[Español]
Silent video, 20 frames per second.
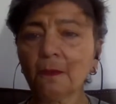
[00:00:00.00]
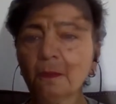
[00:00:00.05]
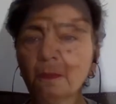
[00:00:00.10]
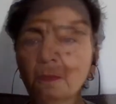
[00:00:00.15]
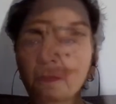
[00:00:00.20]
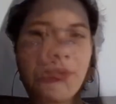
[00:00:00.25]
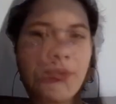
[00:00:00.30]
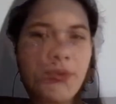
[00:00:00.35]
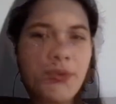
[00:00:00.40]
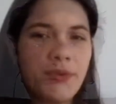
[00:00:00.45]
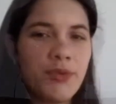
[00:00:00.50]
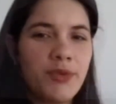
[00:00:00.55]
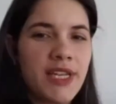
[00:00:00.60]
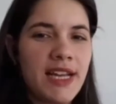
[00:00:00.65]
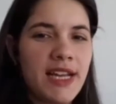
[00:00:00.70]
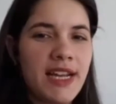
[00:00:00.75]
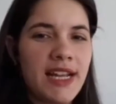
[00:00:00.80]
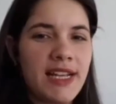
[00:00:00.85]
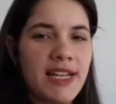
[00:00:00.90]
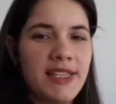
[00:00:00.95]
muchas
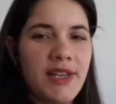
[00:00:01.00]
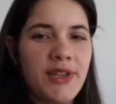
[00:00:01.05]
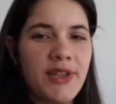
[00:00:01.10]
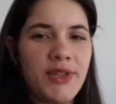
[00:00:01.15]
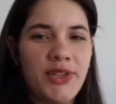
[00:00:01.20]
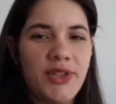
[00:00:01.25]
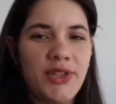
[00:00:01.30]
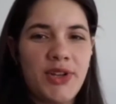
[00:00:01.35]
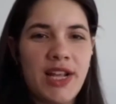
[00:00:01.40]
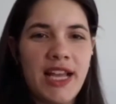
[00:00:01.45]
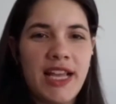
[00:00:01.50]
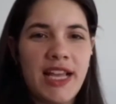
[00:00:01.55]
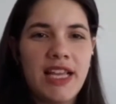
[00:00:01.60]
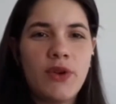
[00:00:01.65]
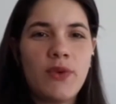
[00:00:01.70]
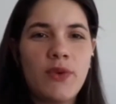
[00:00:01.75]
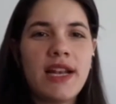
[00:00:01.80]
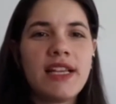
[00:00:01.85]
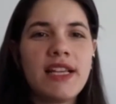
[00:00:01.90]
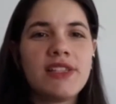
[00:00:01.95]
gracias, doctora. ¿Y
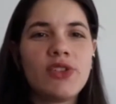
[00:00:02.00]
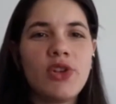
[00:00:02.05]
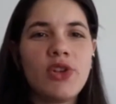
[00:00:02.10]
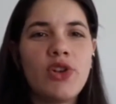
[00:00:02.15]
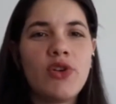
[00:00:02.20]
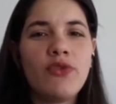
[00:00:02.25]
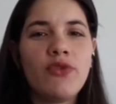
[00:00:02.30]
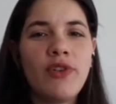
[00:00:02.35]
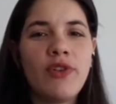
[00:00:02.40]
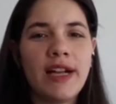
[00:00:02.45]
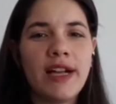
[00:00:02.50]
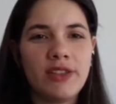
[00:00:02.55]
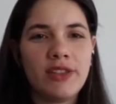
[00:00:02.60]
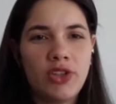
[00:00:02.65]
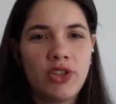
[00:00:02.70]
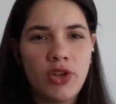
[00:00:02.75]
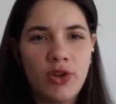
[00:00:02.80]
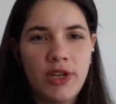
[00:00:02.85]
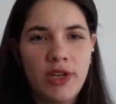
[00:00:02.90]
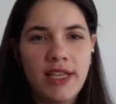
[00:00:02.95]
cuáles son los
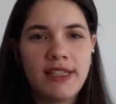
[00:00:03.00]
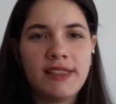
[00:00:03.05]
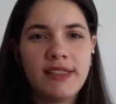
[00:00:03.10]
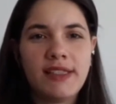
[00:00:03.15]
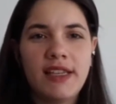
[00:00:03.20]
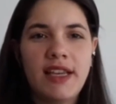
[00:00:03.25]
factores